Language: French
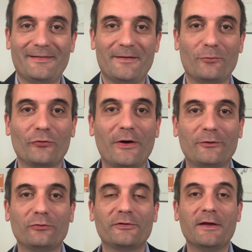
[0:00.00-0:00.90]
Bonjour à
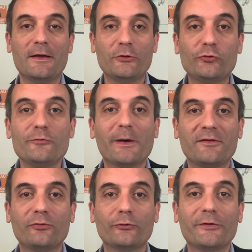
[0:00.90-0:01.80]
tous. Suppression de